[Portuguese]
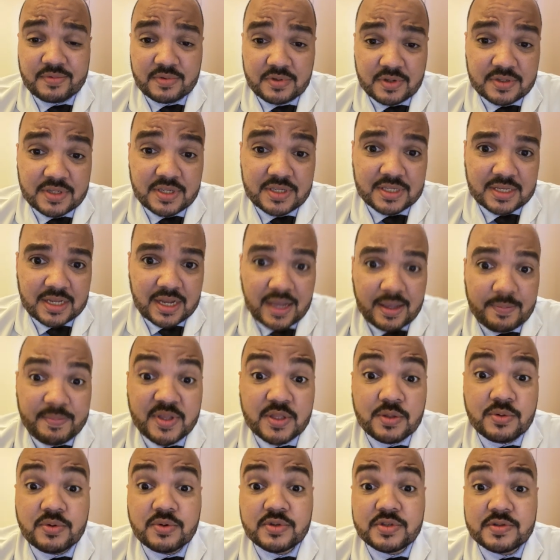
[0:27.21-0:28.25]
então às vezes cai
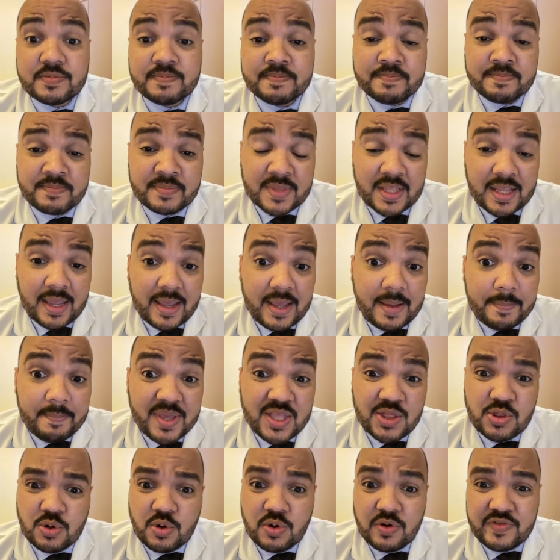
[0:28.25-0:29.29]
B12 é,
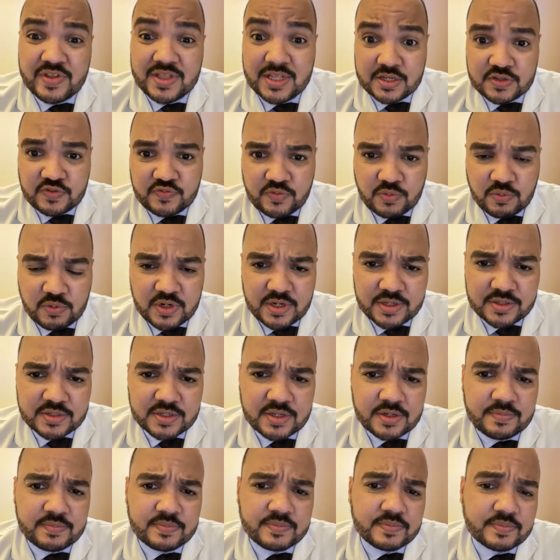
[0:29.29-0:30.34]
B9 nas folhas,
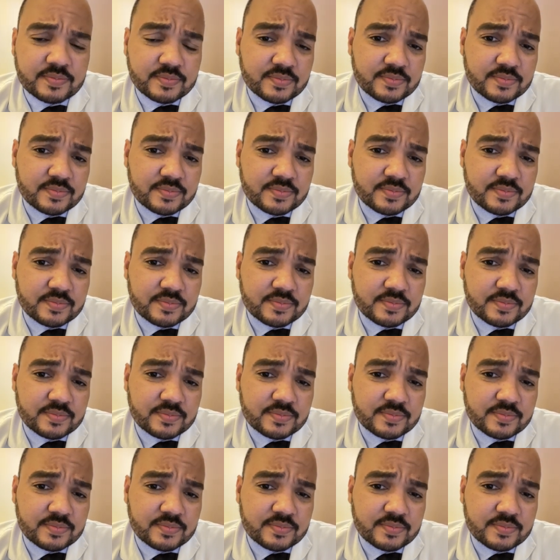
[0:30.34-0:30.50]
né?